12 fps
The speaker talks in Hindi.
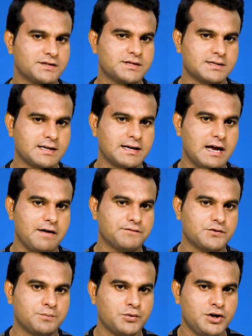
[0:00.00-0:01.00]
जस्टिस के खिलाफ
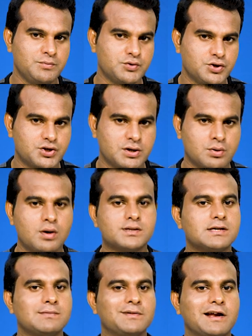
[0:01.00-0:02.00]
सुप्रीम जुडिशल
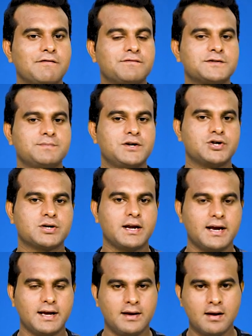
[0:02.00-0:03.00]
काउंसिल में रेफरेंस पेश
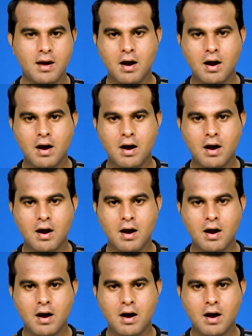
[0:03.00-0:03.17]
करेगी